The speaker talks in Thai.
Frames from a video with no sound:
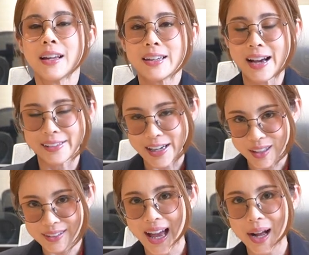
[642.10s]
อย่างไร
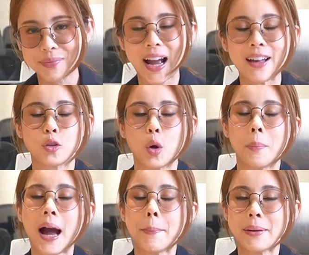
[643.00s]
ก็ตามค่ะ สุข
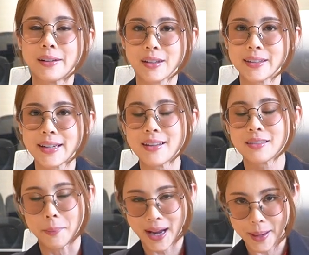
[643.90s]
ภาพเป็นเรื่องที่
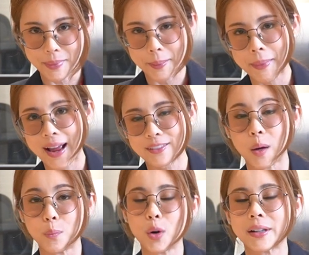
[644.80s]
สำคัญมาก ๆ ต่
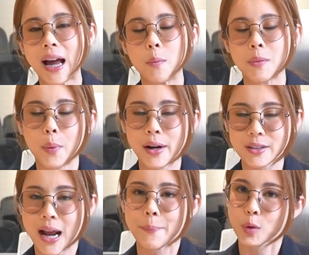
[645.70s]
อพวกเราไม่ว่าเรา
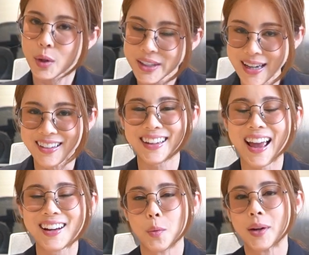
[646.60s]
จะทำธุรกิจนะ
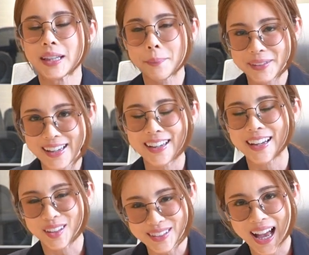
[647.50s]
คะ หรือว่าทำงานใด
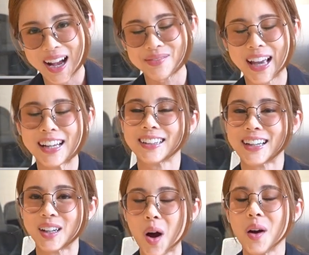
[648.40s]
ๆก็ตามนะคะ ดังนั้
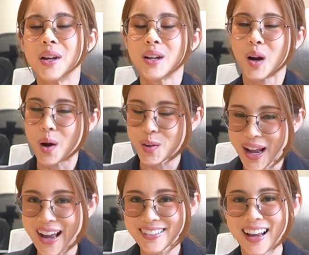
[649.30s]
นก็ ขอทุก
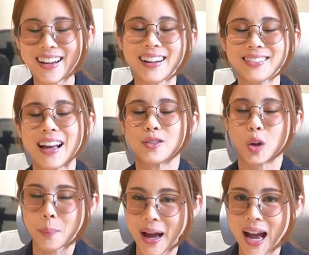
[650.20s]
ท่านนะคะรักษาสุ
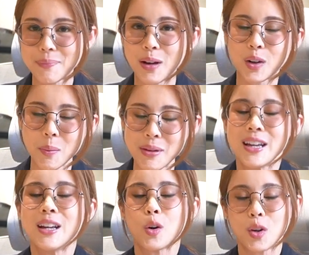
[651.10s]
ขภาพแล้วก็มี
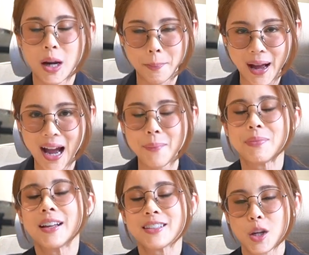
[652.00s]
คุณภาพ
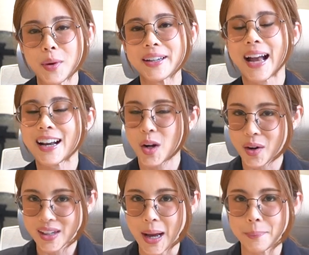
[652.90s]
ชีวิตการนอ
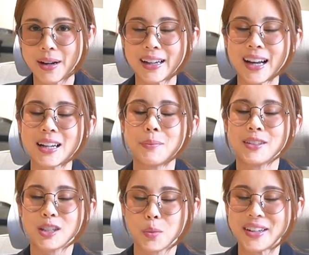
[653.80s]
นหลับ และการดำเนิ
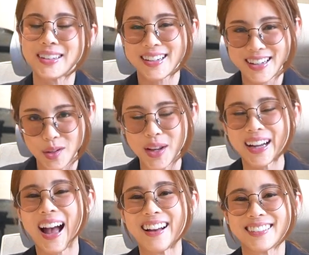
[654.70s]
นชีวิตที่ดีด้วย
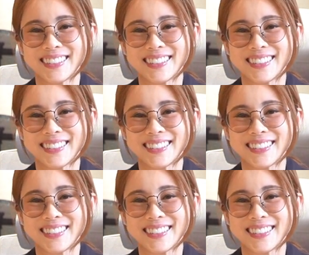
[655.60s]
ค่ะ